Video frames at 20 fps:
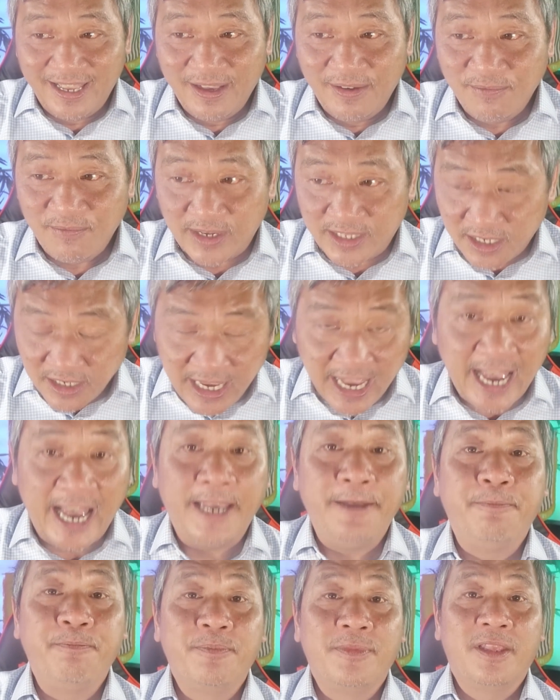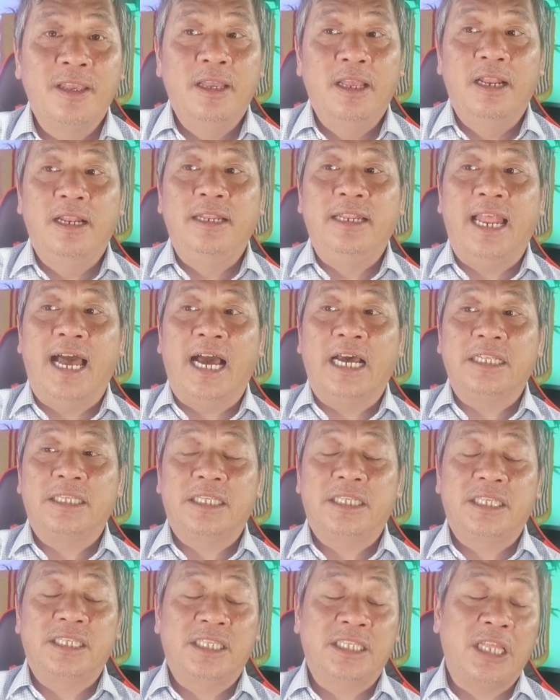Và thứ hai là
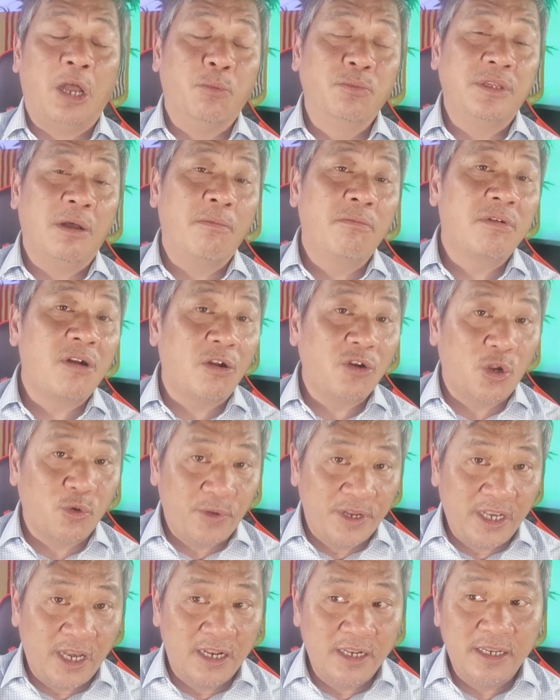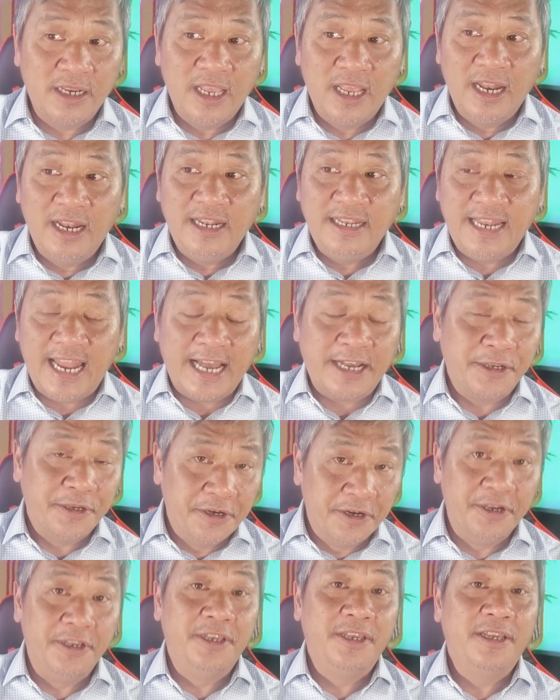tổng thống Ronald Reagan là
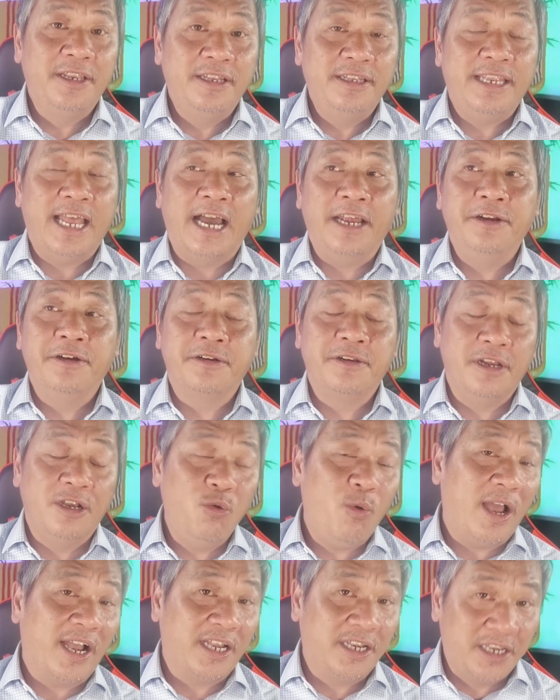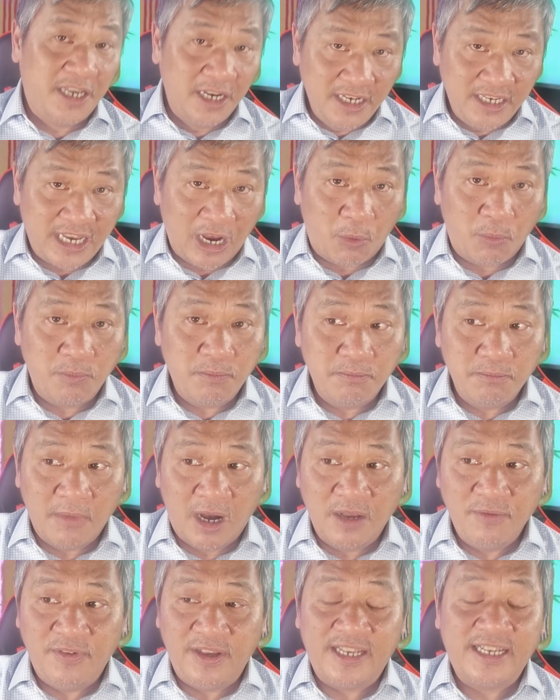người đã được nữ hoàng kính trọng
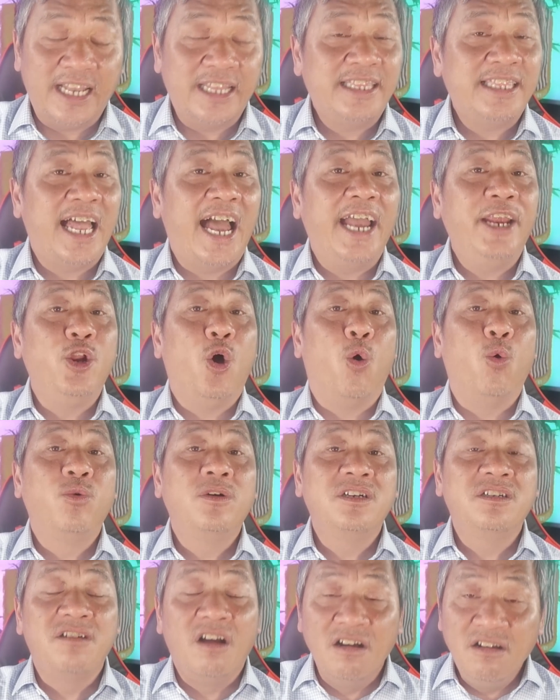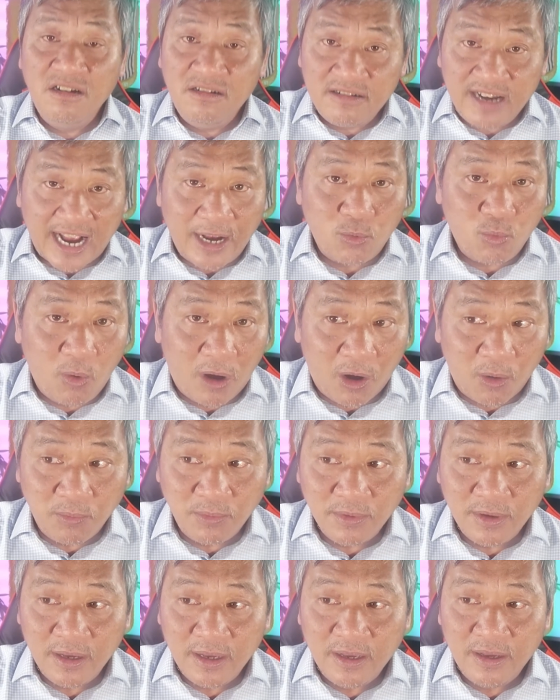bởi vì cái thái độ cứng rắn của ông
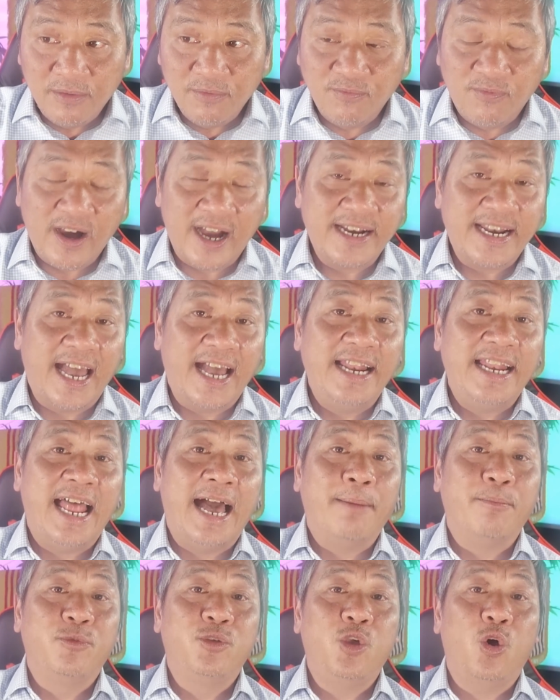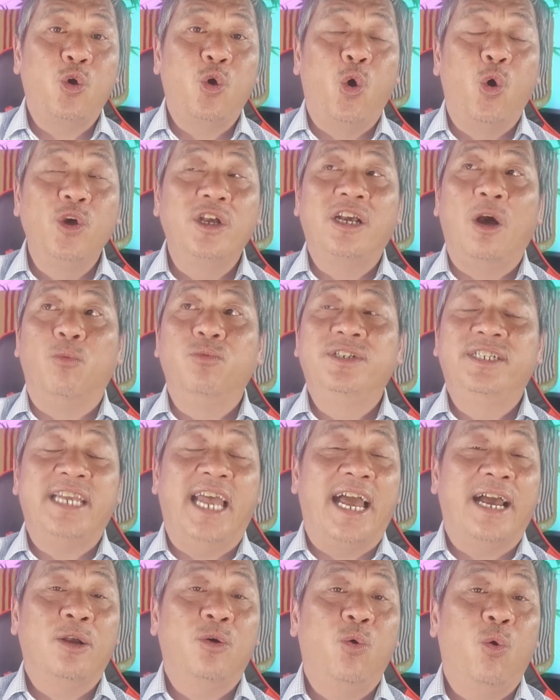và đã làm cho khối cộng
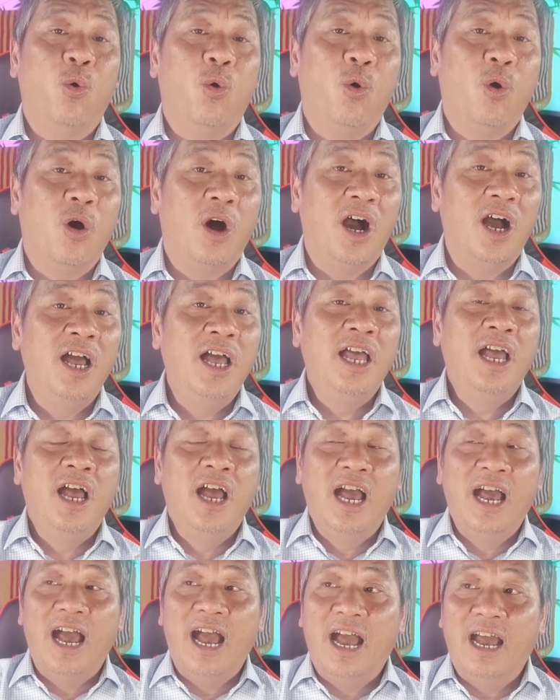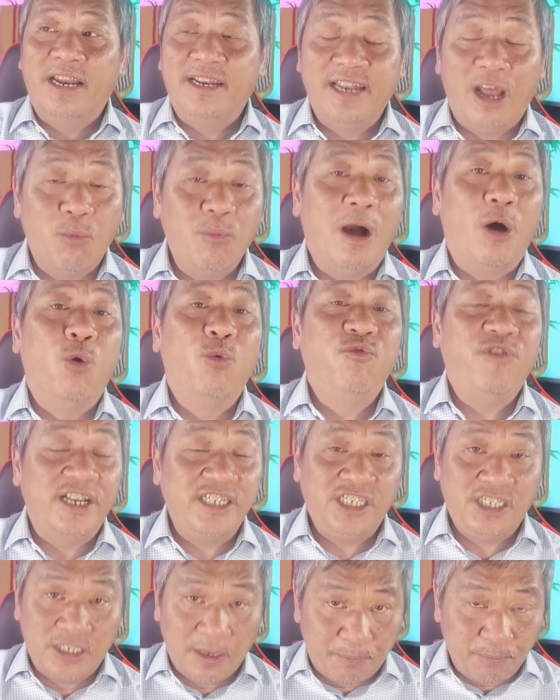sản của Đông Âu phải
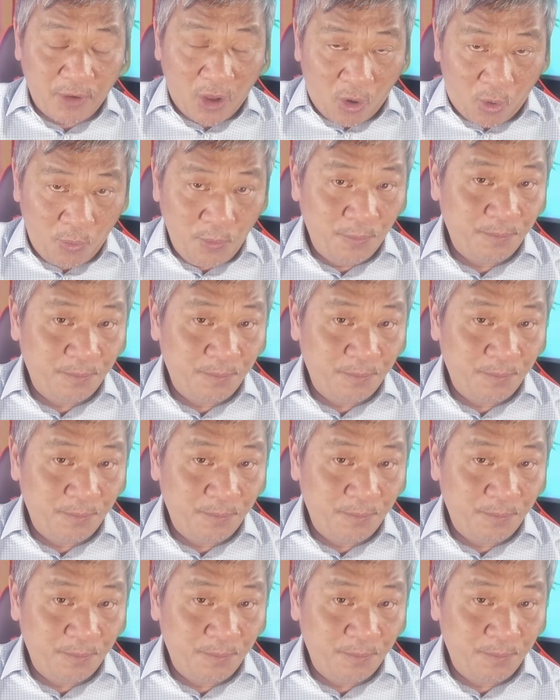sụp đổ